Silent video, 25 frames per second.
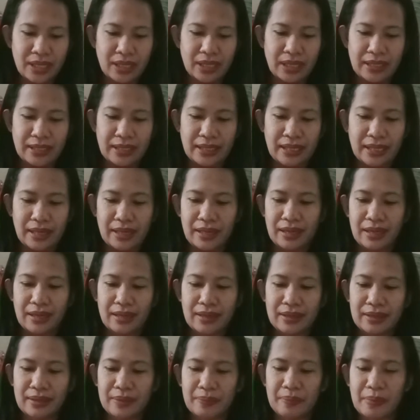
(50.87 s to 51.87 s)
Kaya,
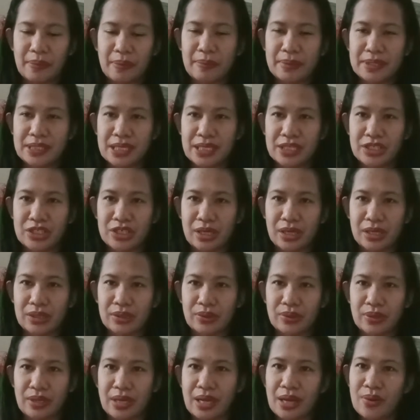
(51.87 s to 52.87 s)
pagpasensyahan
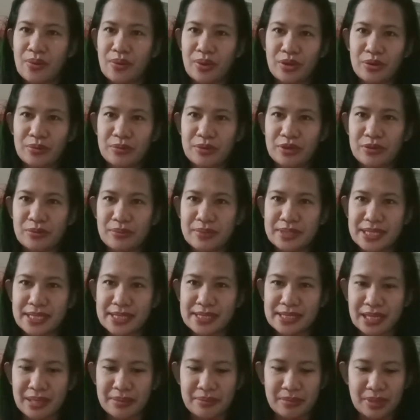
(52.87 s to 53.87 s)
nyo na kung ano man yung
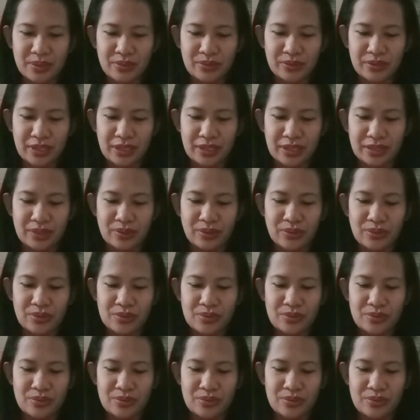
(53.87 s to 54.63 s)
masasabi ko dito.